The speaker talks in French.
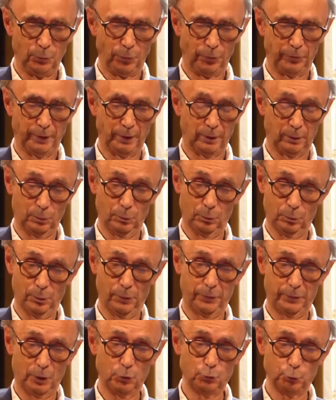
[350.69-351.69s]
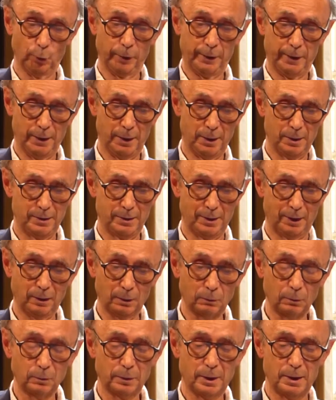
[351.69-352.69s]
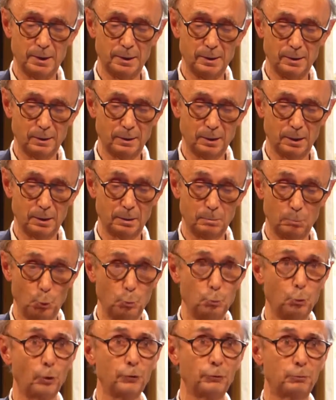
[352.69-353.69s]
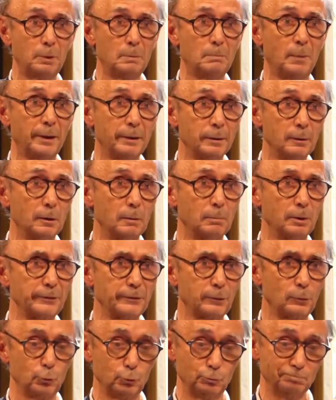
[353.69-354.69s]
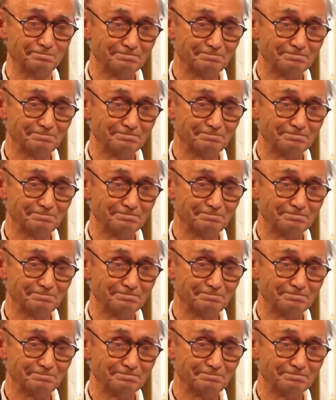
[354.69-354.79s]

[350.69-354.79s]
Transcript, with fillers: cette, de cette journée. Cette tranquillité me poursuit maintenant parce que